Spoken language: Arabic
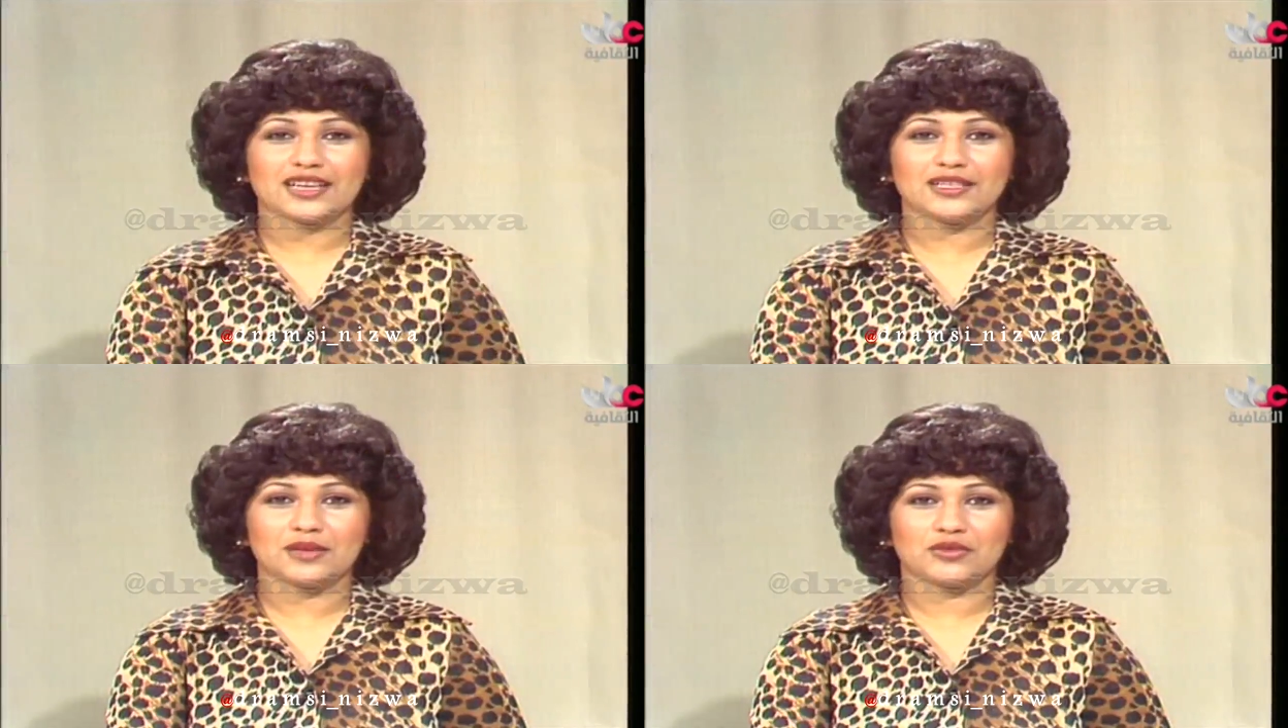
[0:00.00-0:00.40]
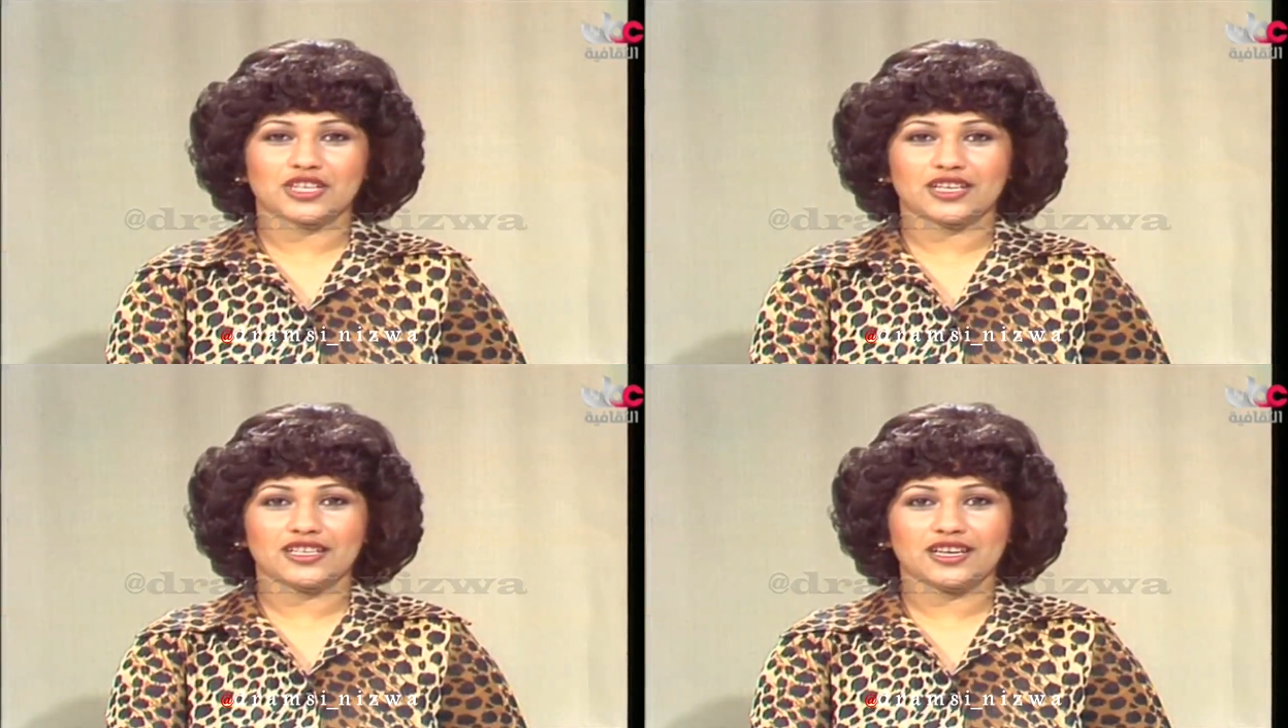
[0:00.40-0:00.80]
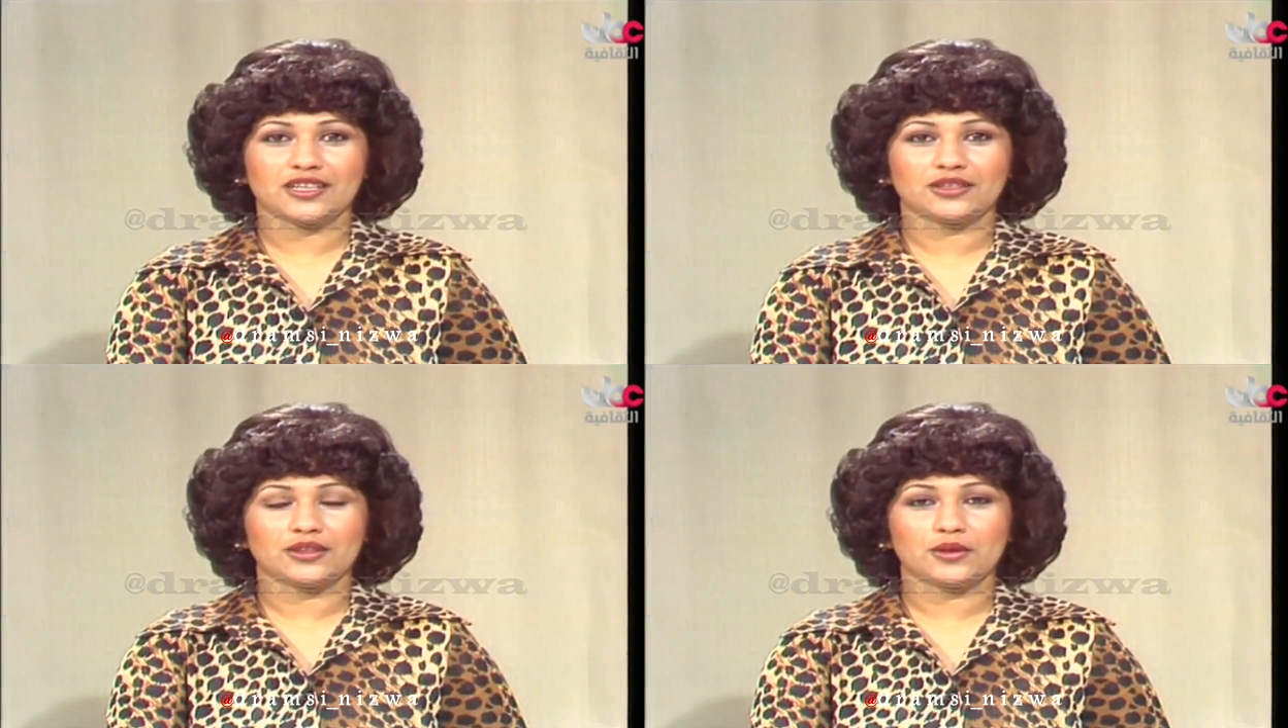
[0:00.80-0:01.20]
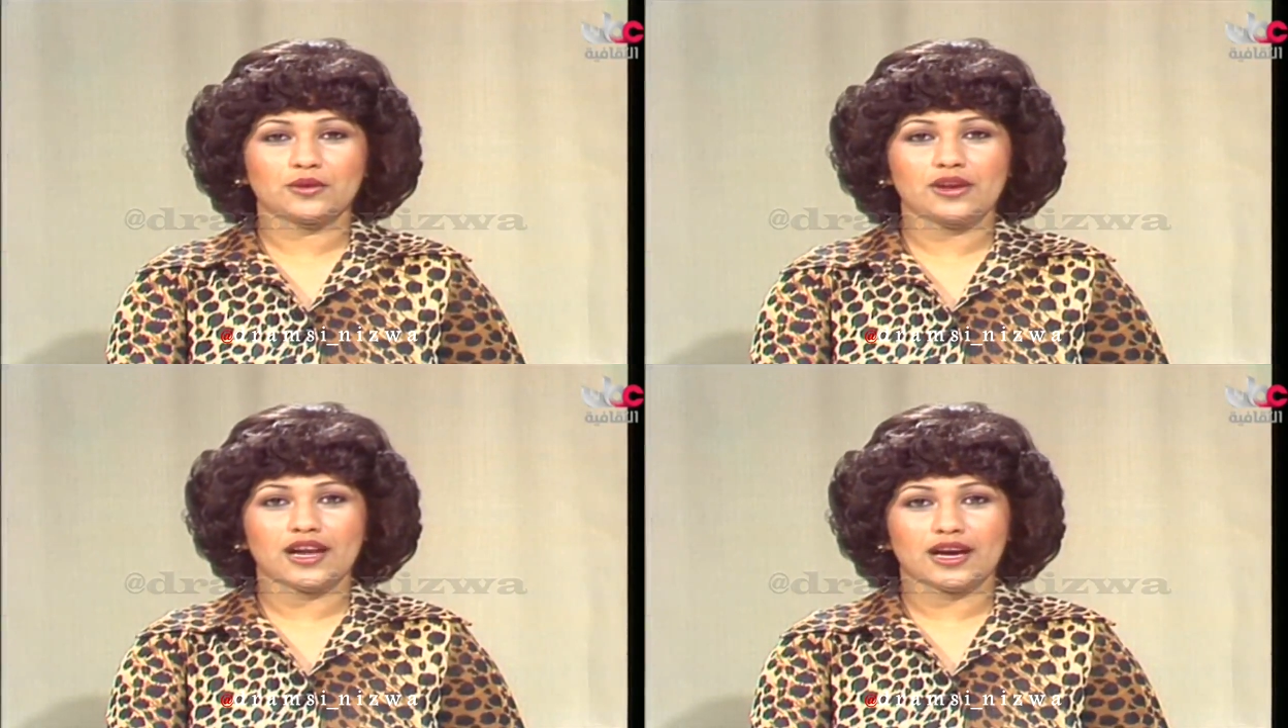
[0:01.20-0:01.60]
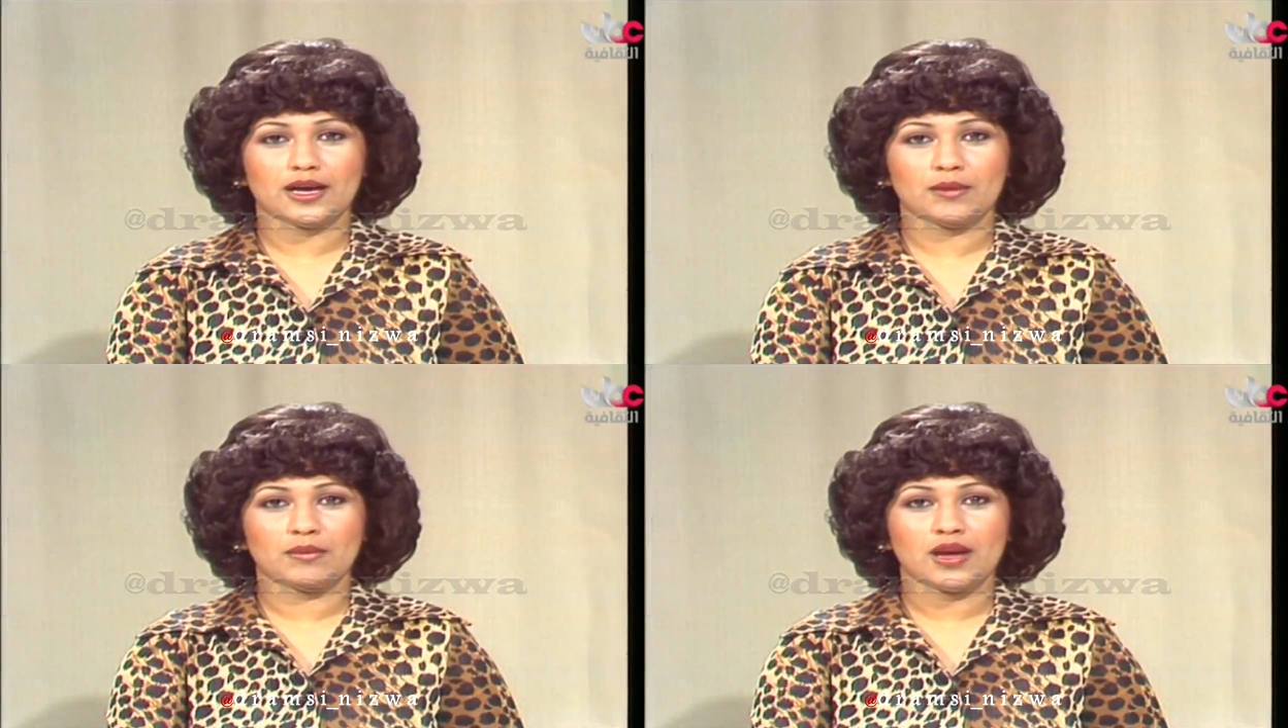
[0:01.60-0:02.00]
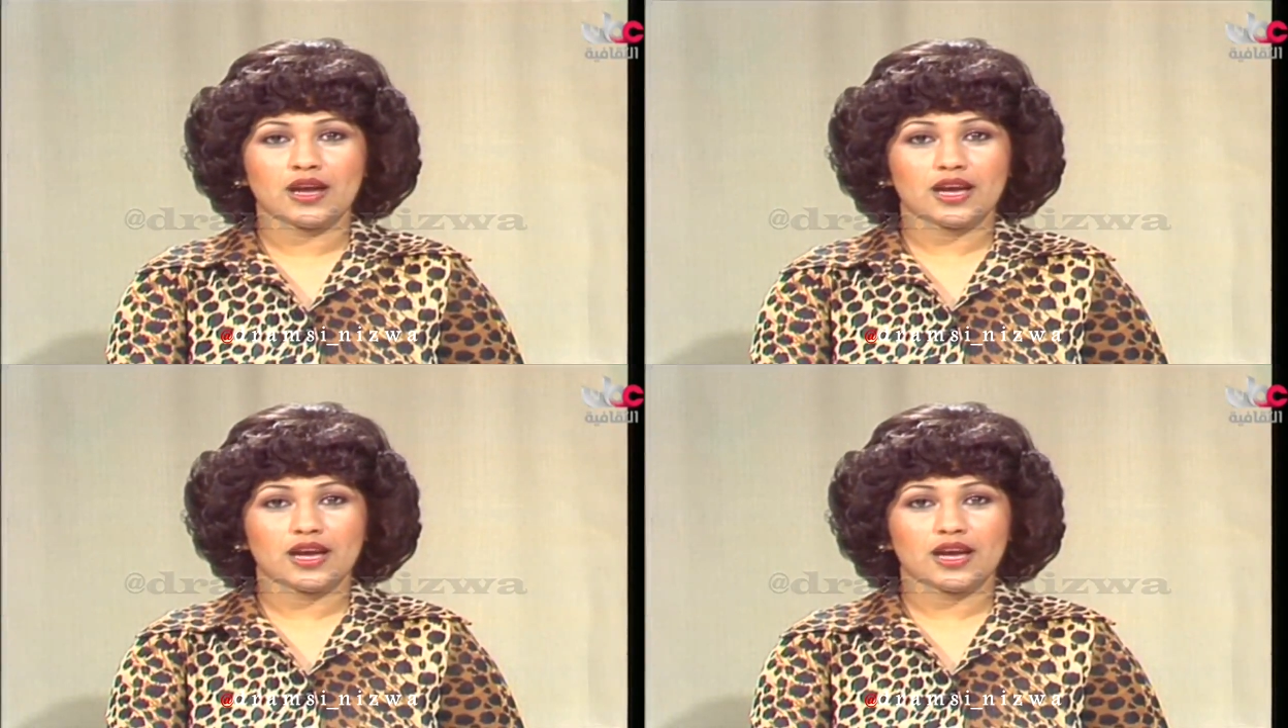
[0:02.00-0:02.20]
أعزائي المشاهدين كل عام